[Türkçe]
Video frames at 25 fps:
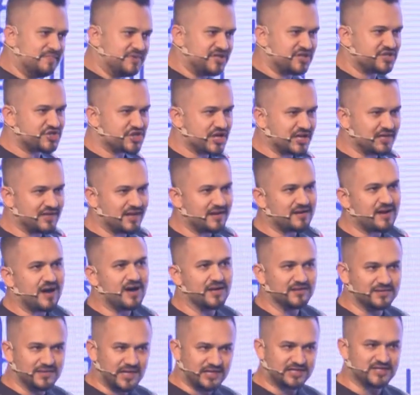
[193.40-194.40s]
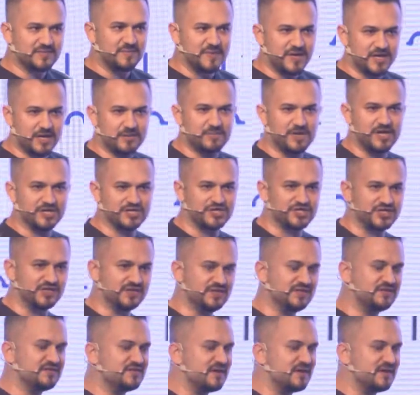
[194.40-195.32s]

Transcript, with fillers: bir şeyler anlatmaya başladı.